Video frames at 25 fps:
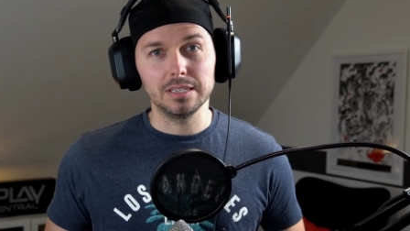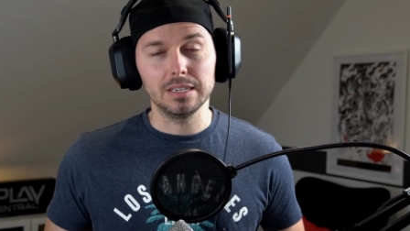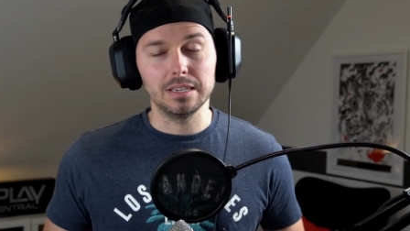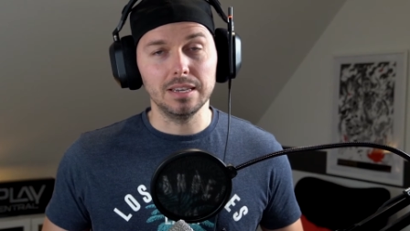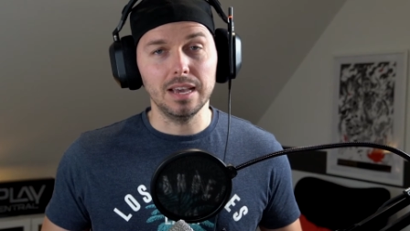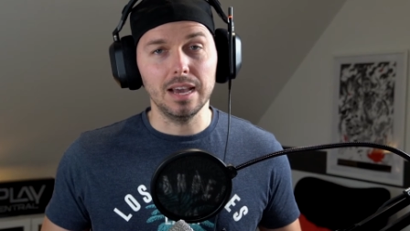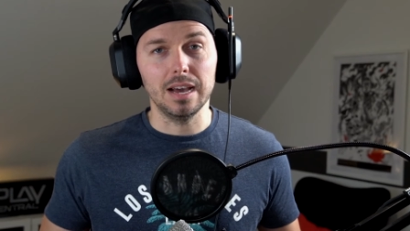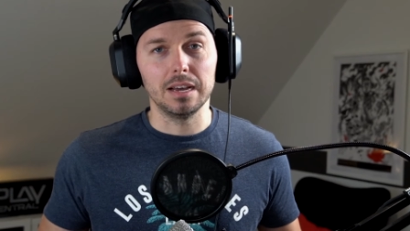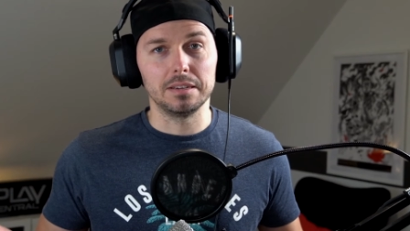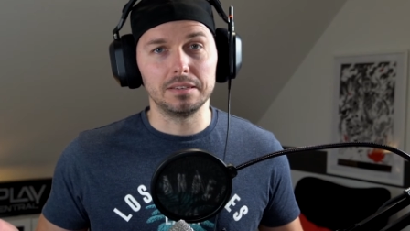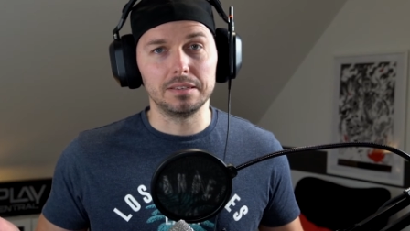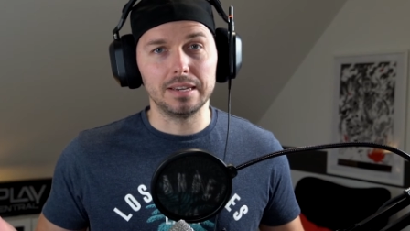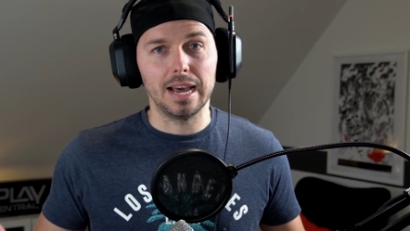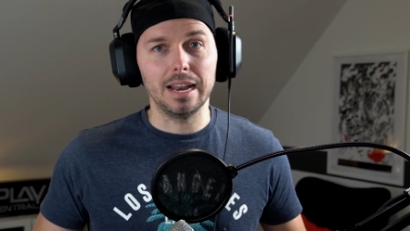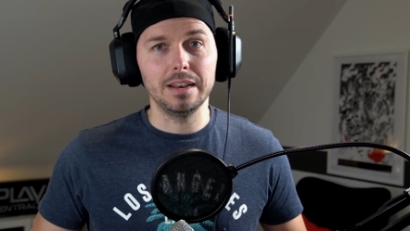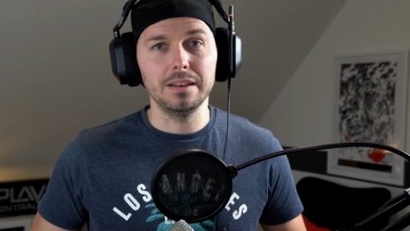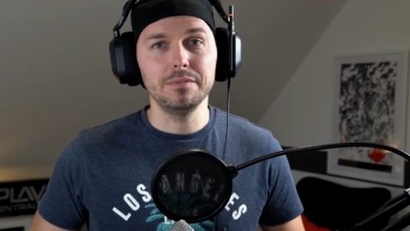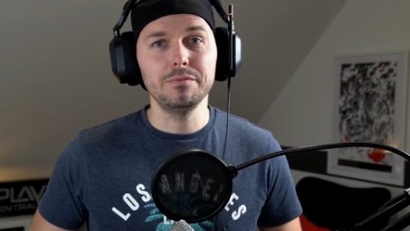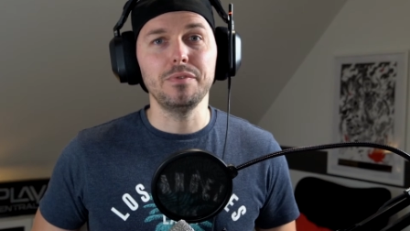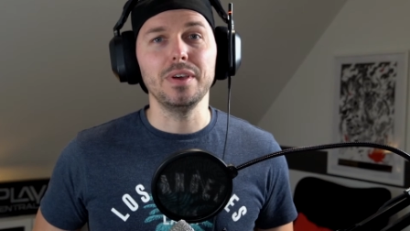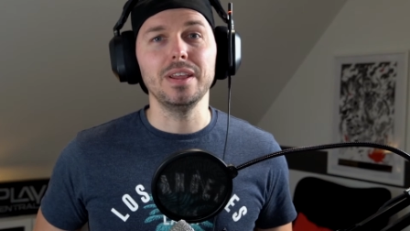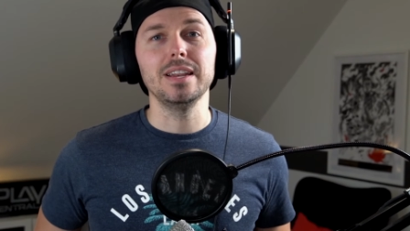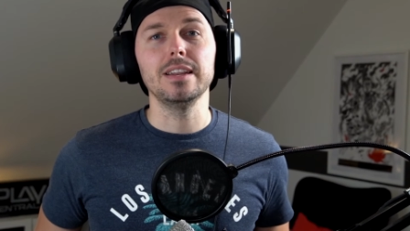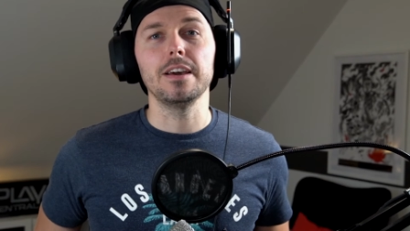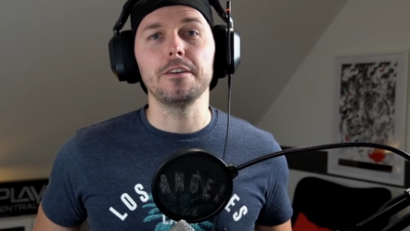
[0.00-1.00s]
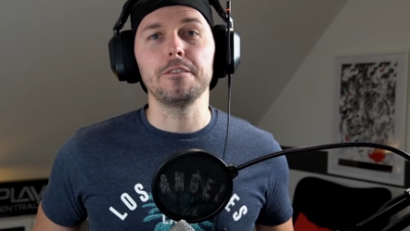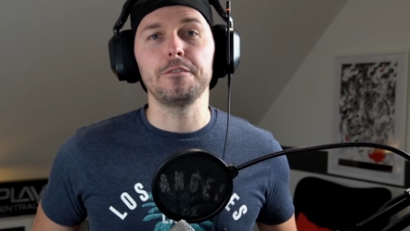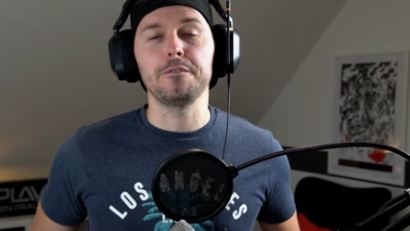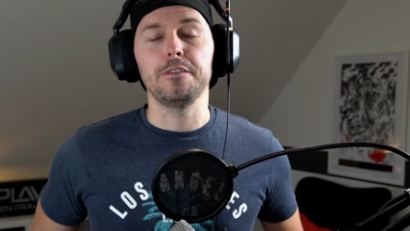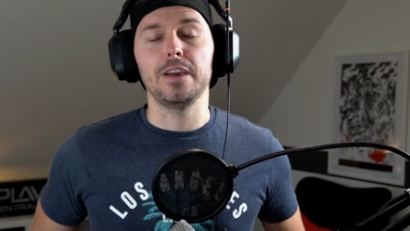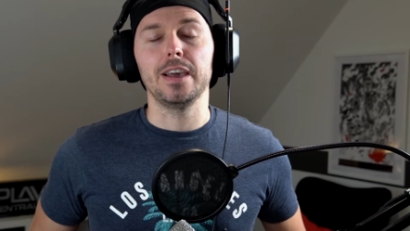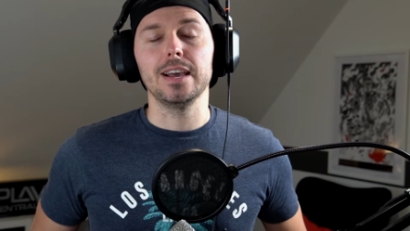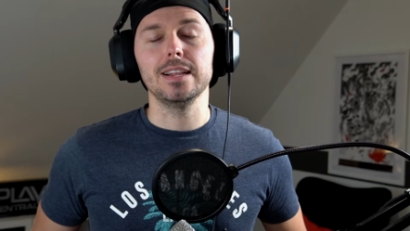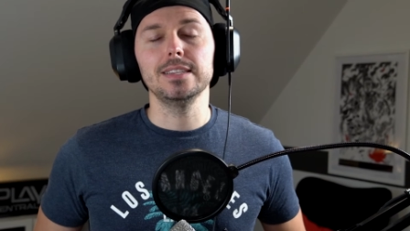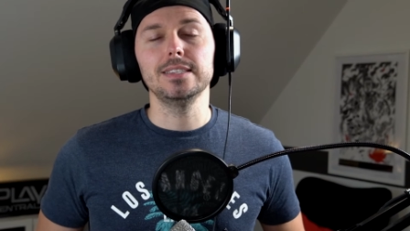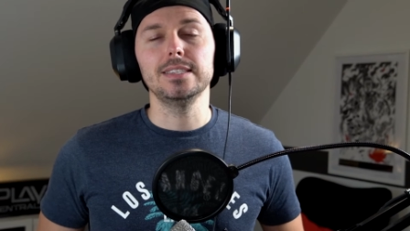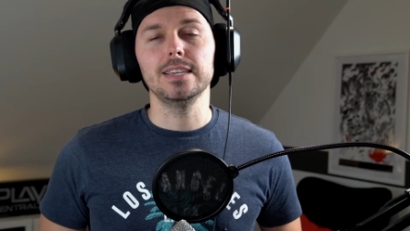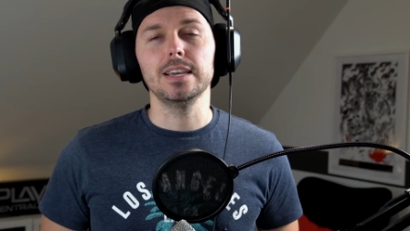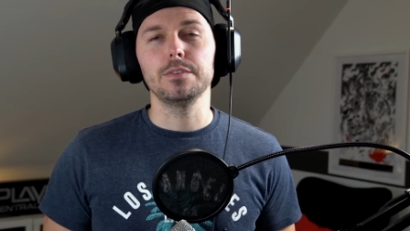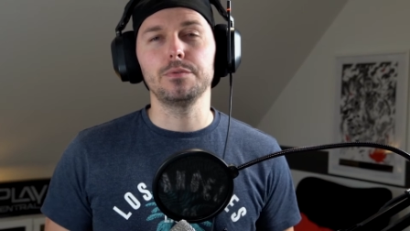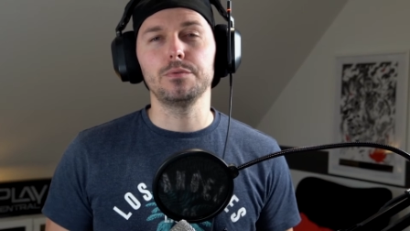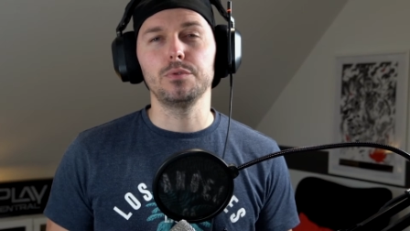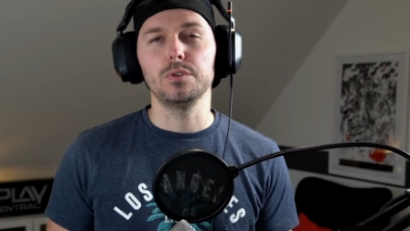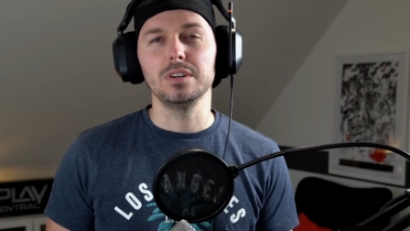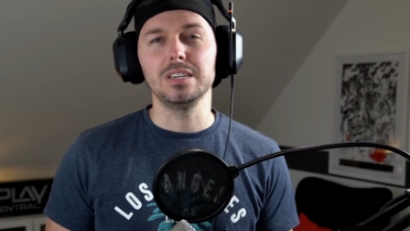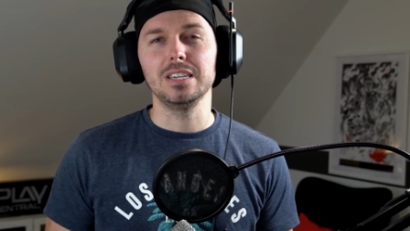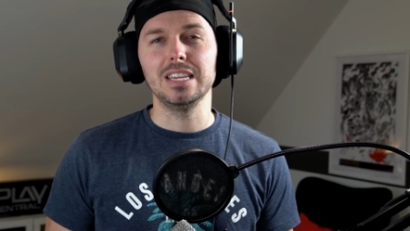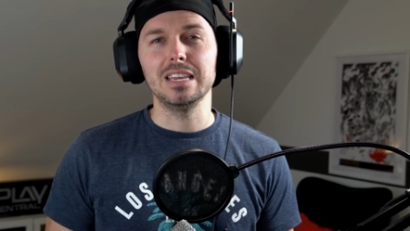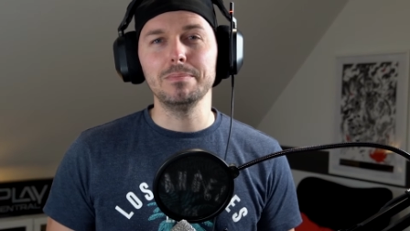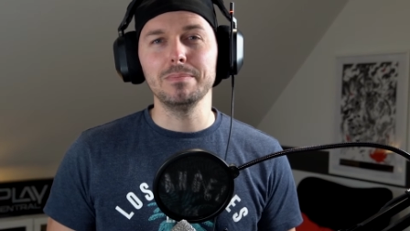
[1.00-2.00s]
Ja, dann, wenn der Fernseher
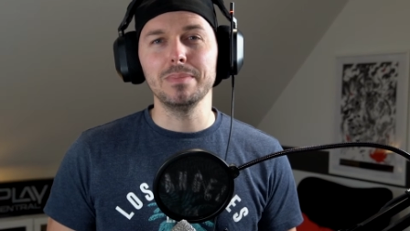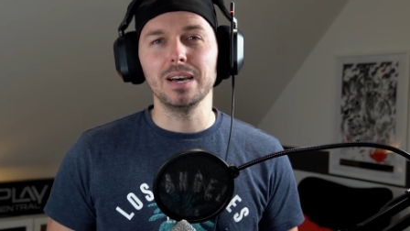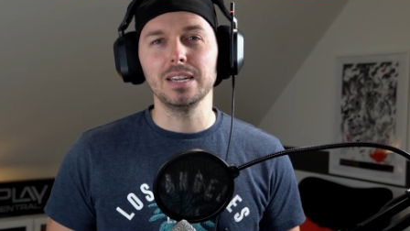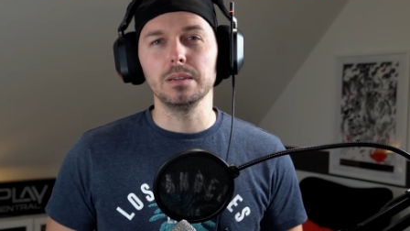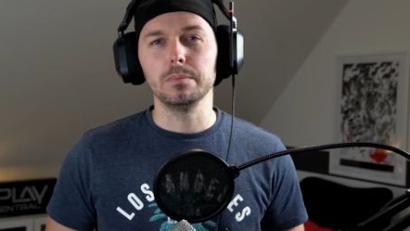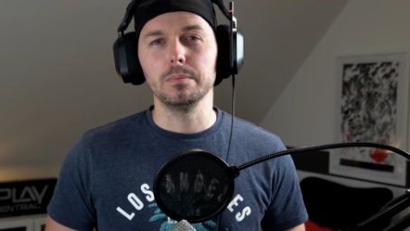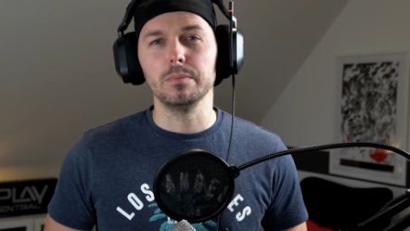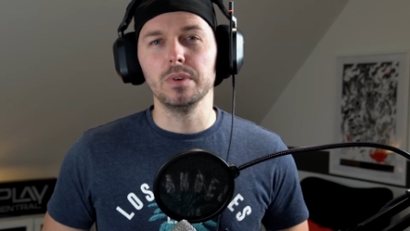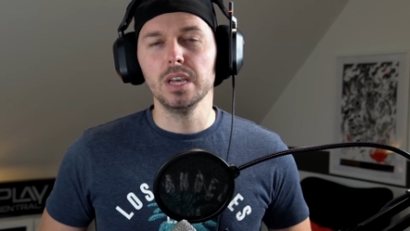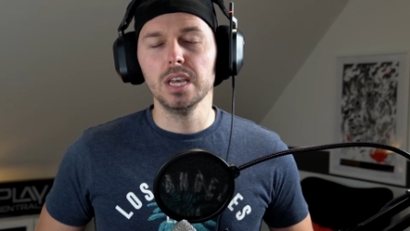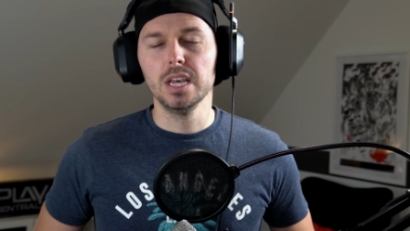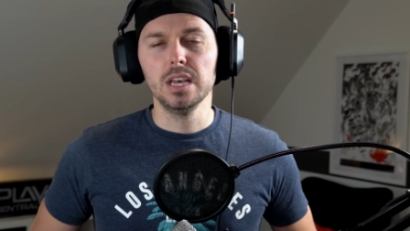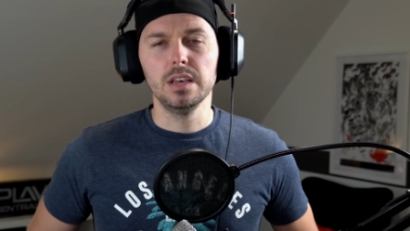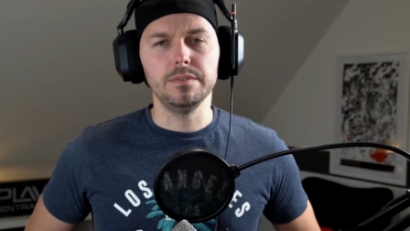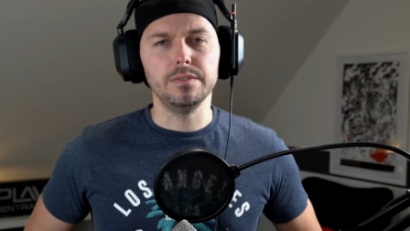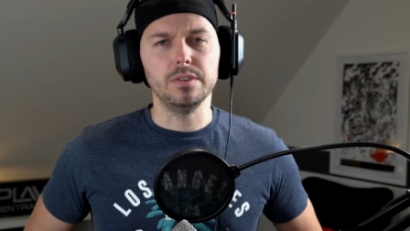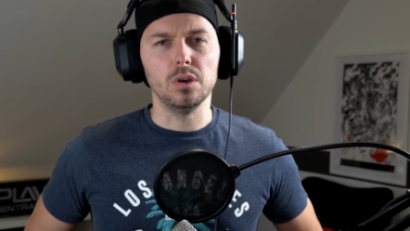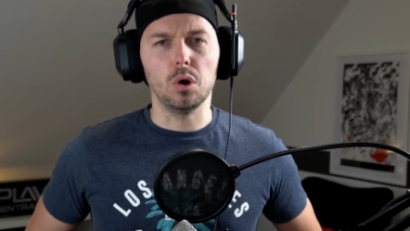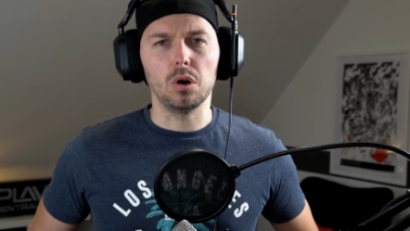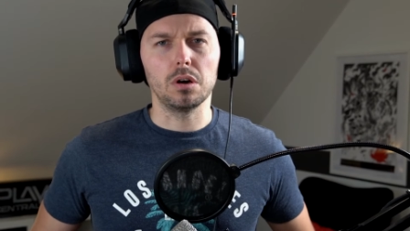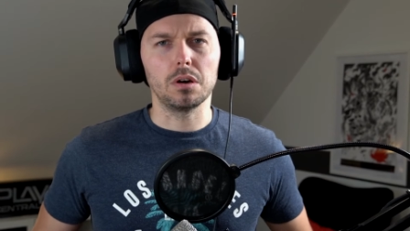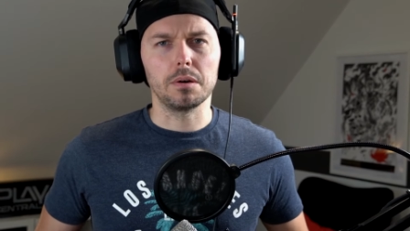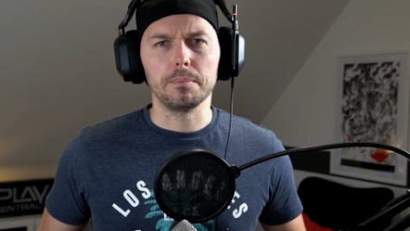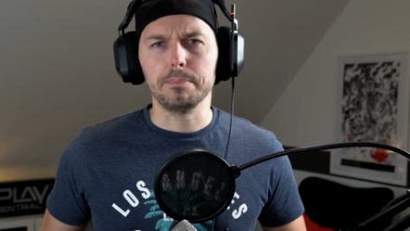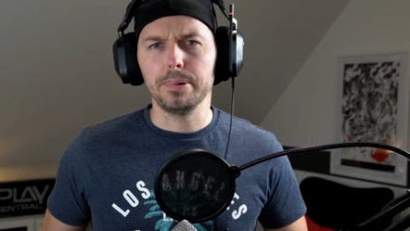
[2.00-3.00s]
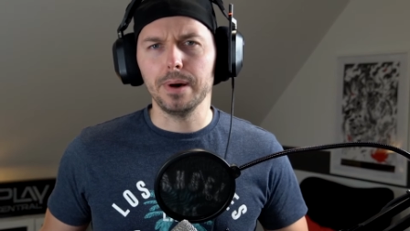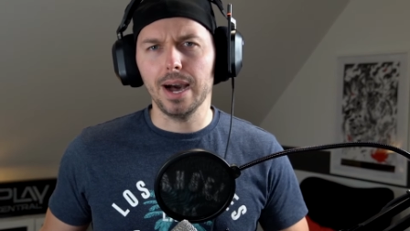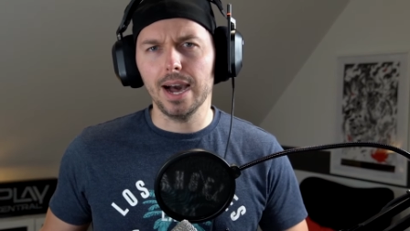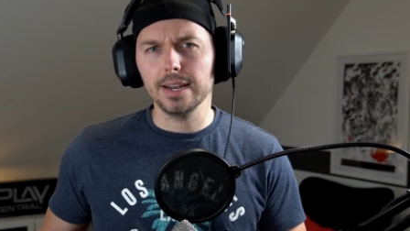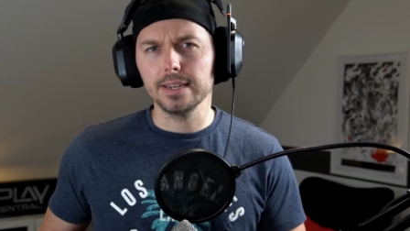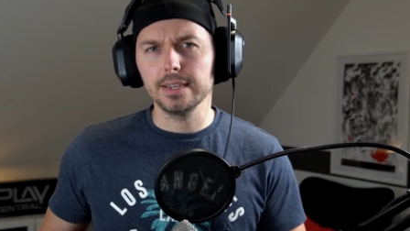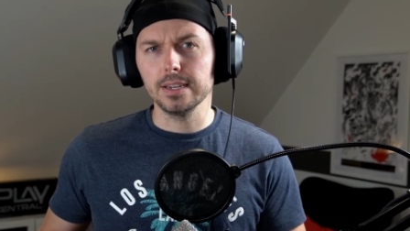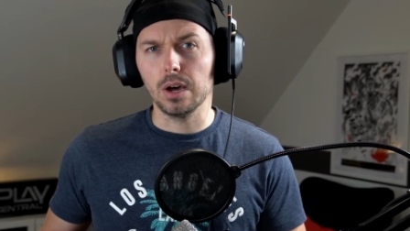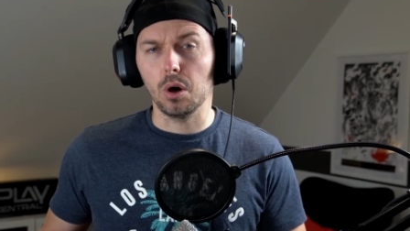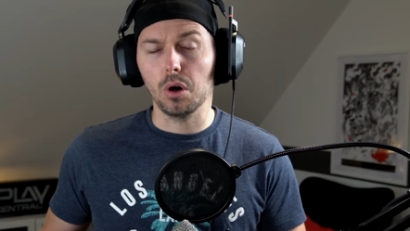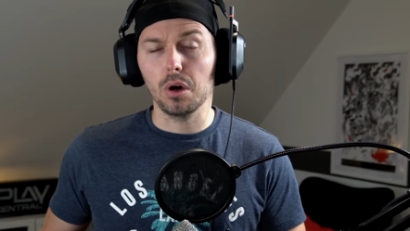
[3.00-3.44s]
von jemandem wie eurem Partner,